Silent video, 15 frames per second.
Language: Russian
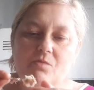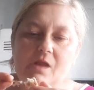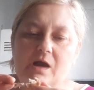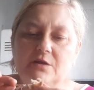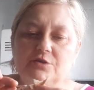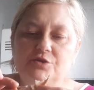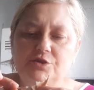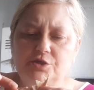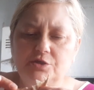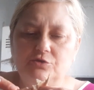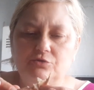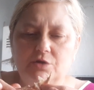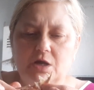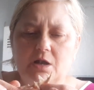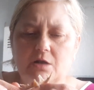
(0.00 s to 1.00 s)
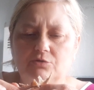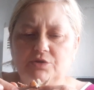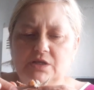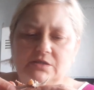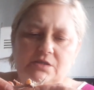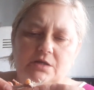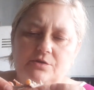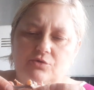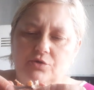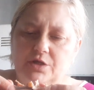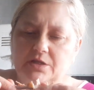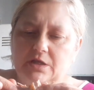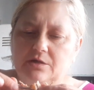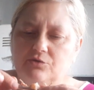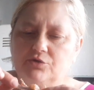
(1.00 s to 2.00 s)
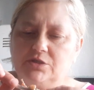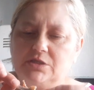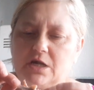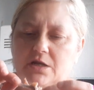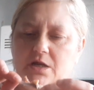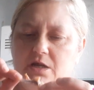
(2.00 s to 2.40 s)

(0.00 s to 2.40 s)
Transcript: Архитектура, как у нас на Анголинке такой старый